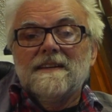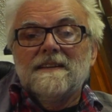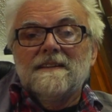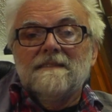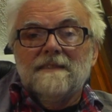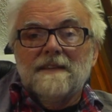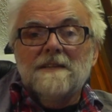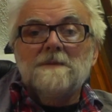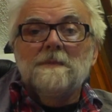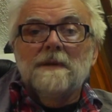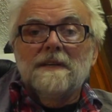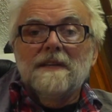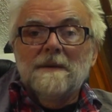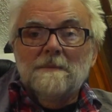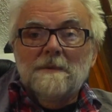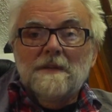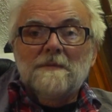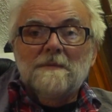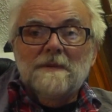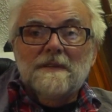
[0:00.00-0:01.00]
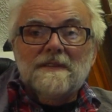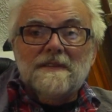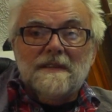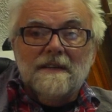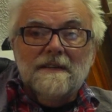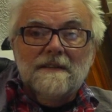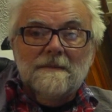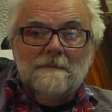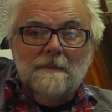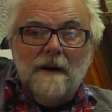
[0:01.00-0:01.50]
Was man nämlich mit
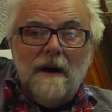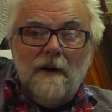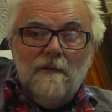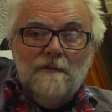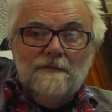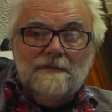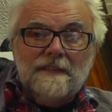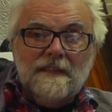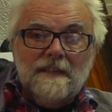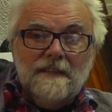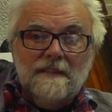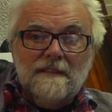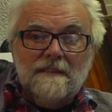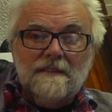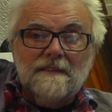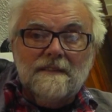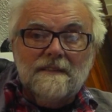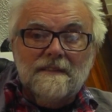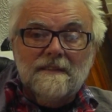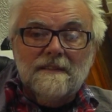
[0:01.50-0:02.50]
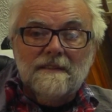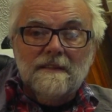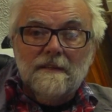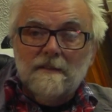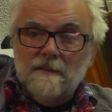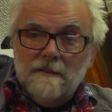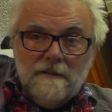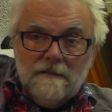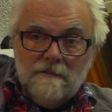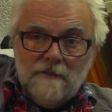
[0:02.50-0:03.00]
seinem Auftritt
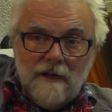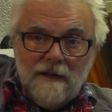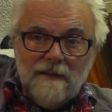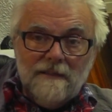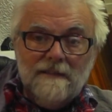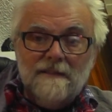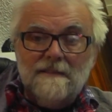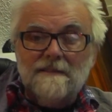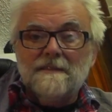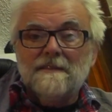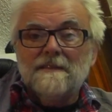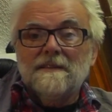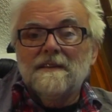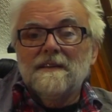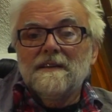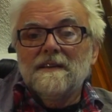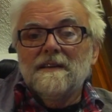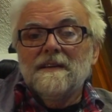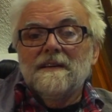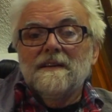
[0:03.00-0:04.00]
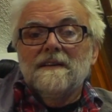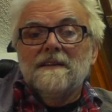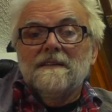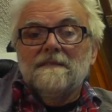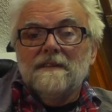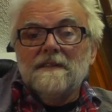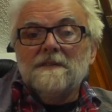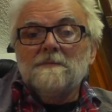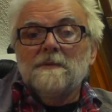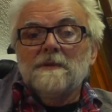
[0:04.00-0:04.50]
auch irgendwo anders,
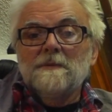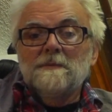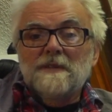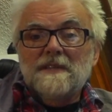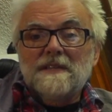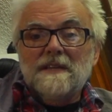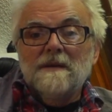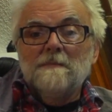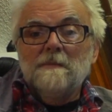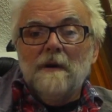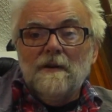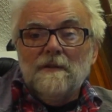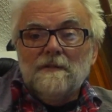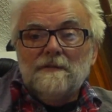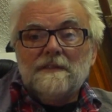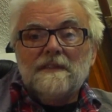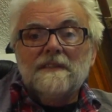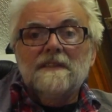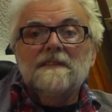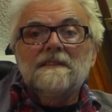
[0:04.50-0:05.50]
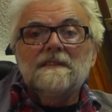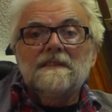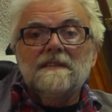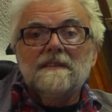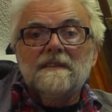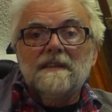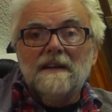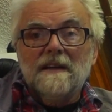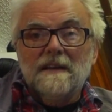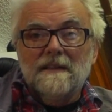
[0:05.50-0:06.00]
was man mit seinem Auftritt
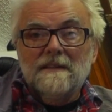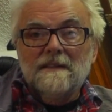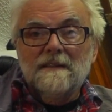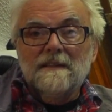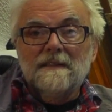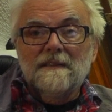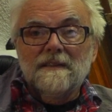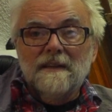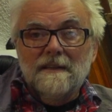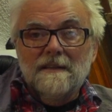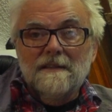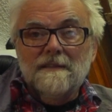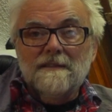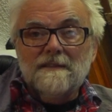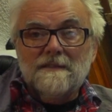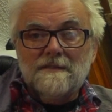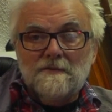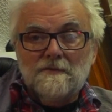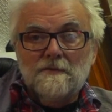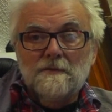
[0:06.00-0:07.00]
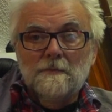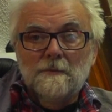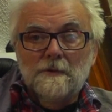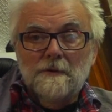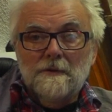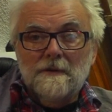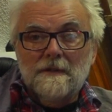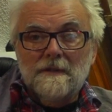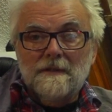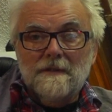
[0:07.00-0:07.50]
anderen alles
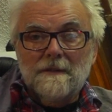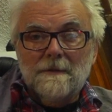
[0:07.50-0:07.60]
zumutet.